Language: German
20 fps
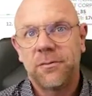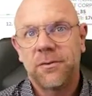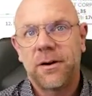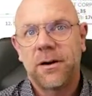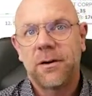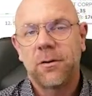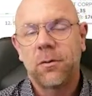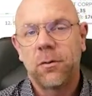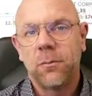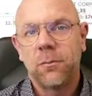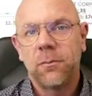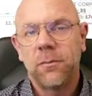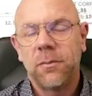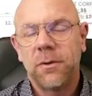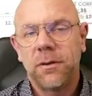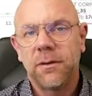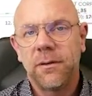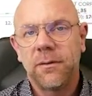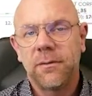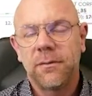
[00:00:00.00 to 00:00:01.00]

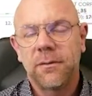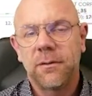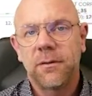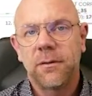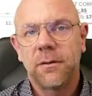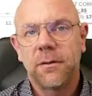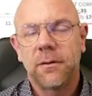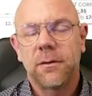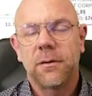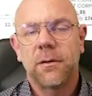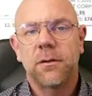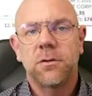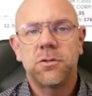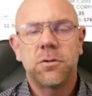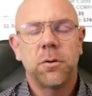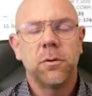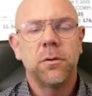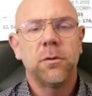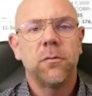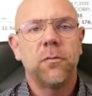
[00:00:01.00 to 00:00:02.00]
warum diese äh,
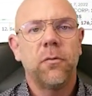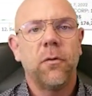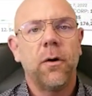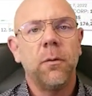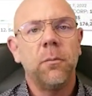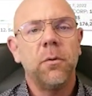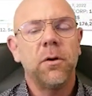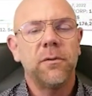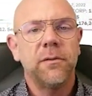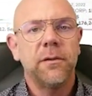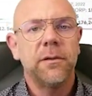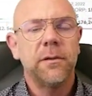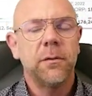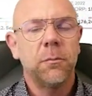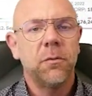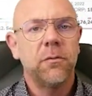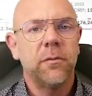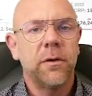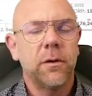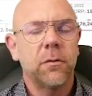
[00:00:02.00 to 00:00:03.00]
schöne vorbörsliche
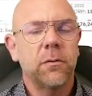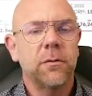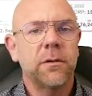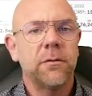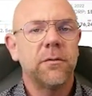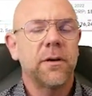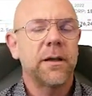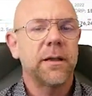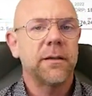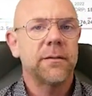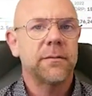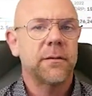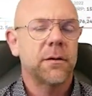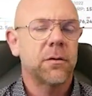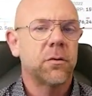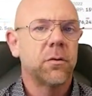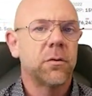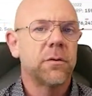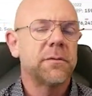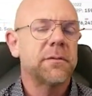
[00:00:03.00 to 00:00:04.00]
Bewegung, die wir
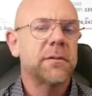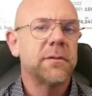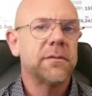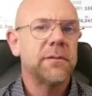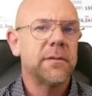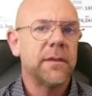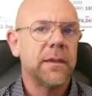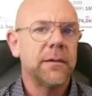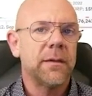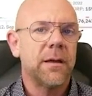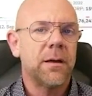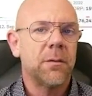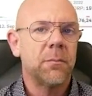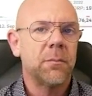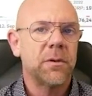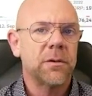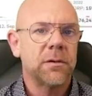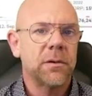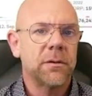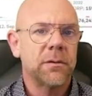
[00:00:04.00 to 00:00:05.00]
gestern kurz gesehen haben,
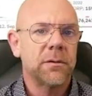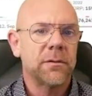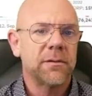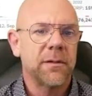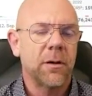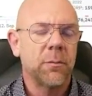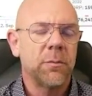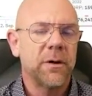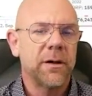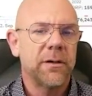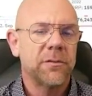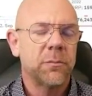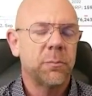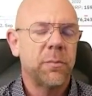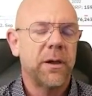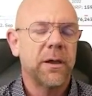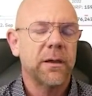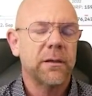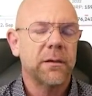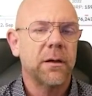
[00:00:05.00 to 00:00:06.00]
ein, ein sauberer
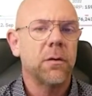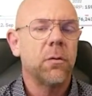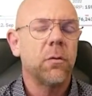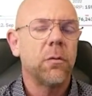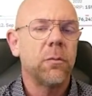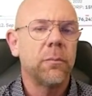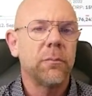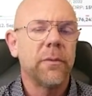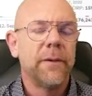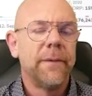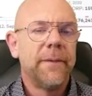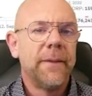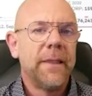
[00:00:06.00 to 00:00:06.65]
Spike nach oben,